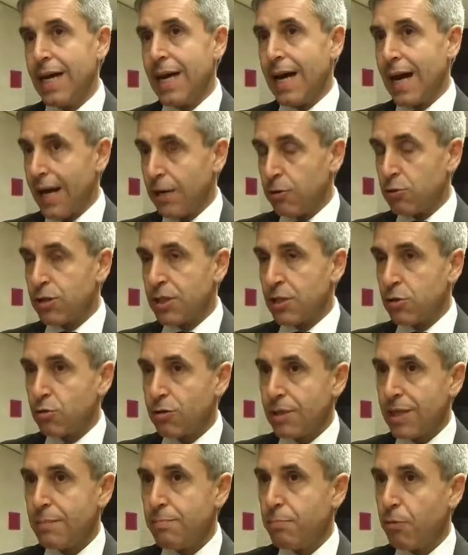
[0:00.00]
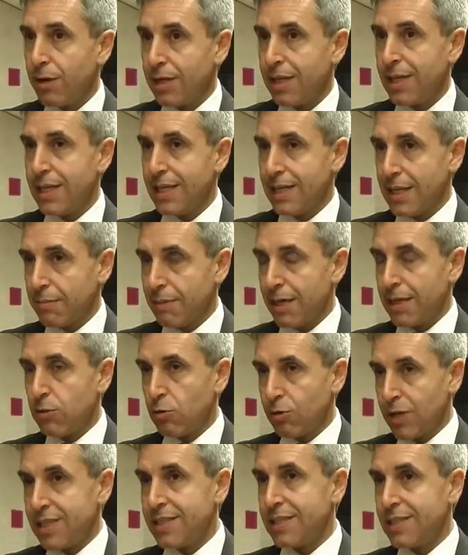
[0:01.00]
allo stesso tempo anche
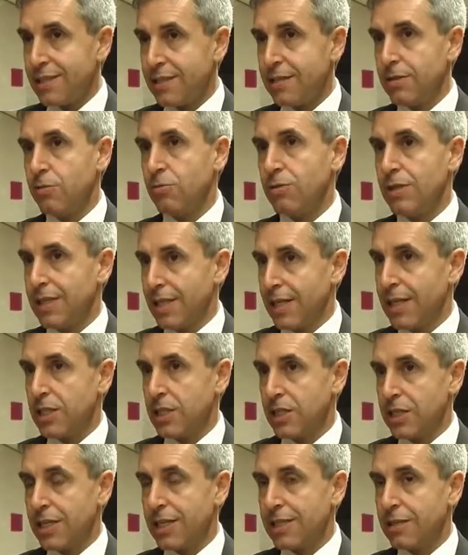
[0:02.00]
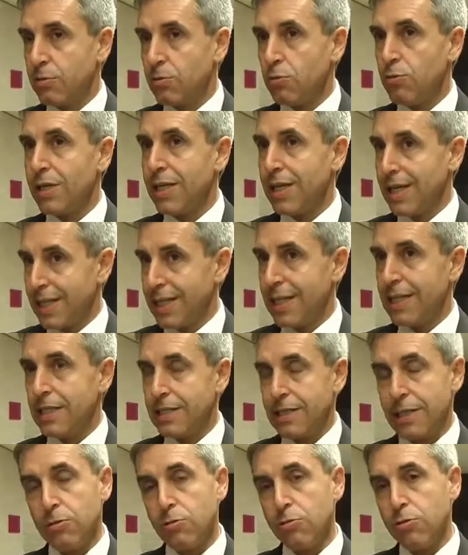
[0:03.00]
richiamando l'attenzione del legislatore e delle
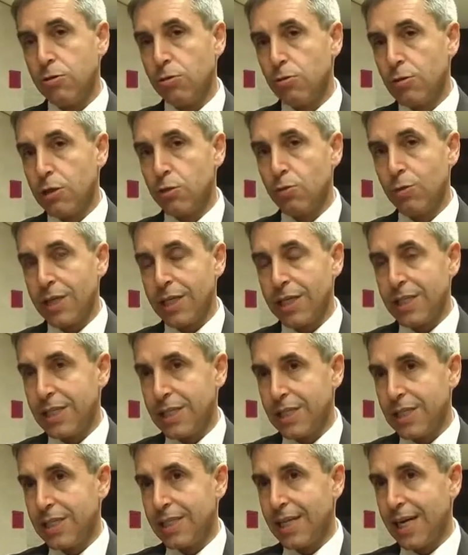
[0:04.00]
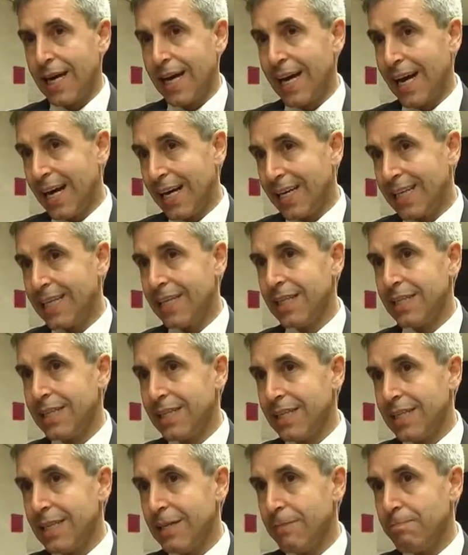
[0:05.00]
istituzioni sulla necessità anche
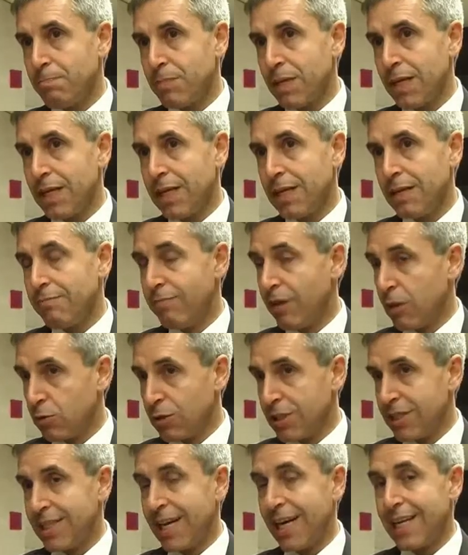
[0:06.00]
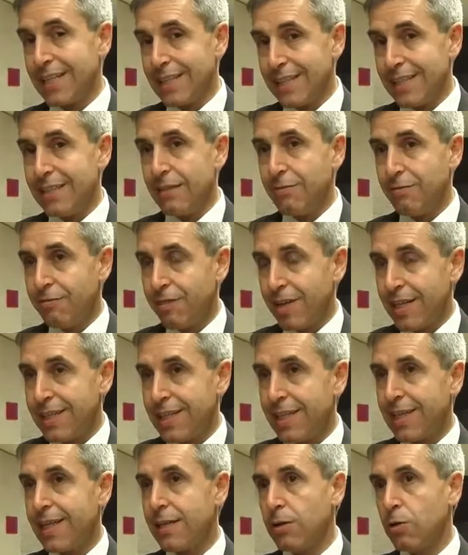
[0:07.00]
di eh, valorizzare, di
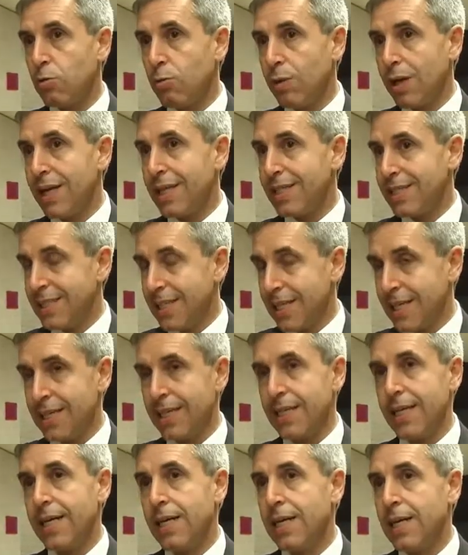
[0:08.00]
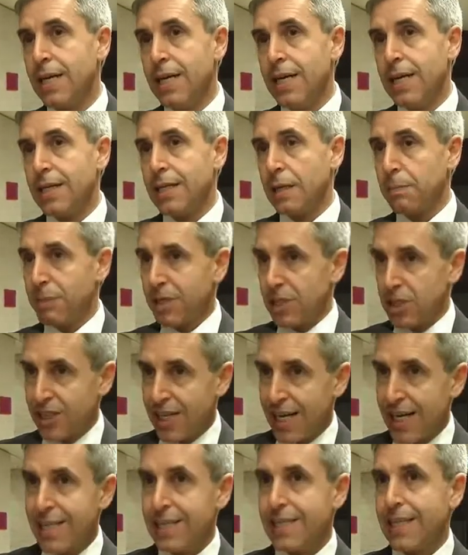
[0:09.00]
difendere quelle aziende che per
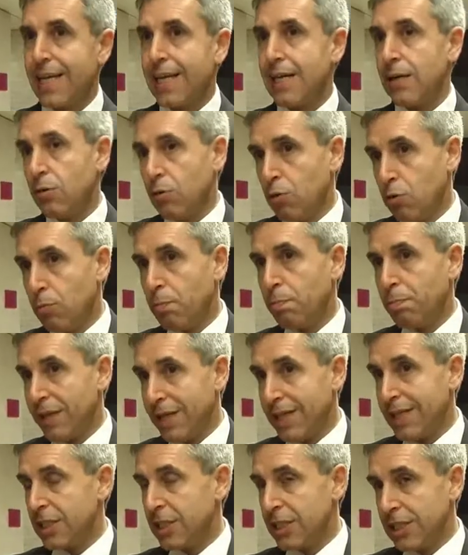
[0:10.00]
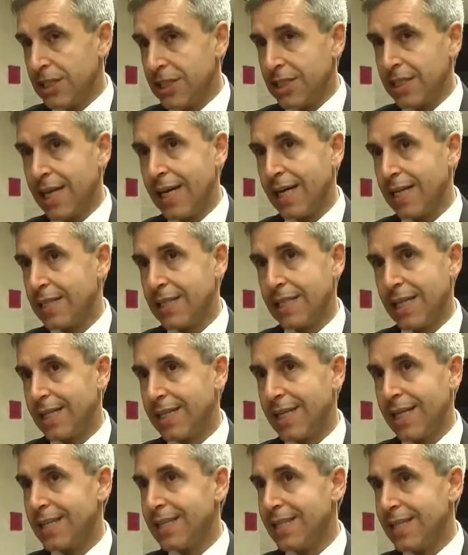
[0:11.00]
scelta o per necessità,
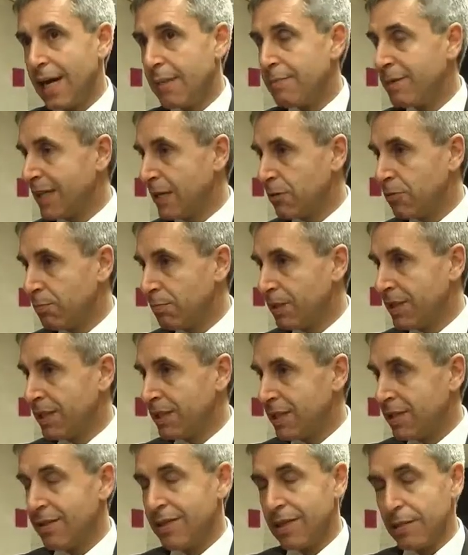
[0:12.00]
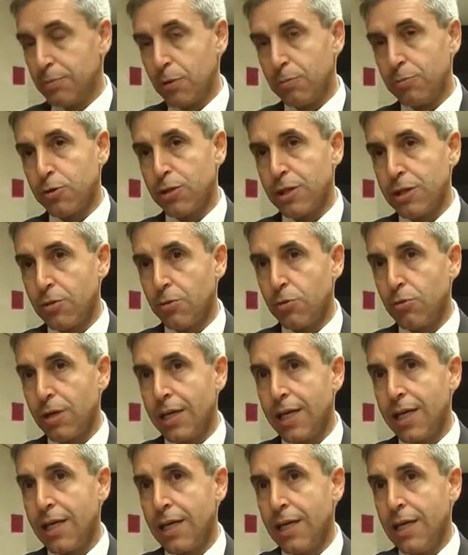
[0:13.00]
stante la dinamica competitiva del proprio
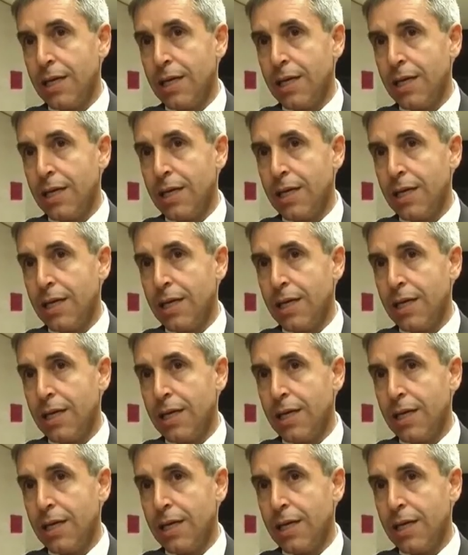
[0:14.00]
settore,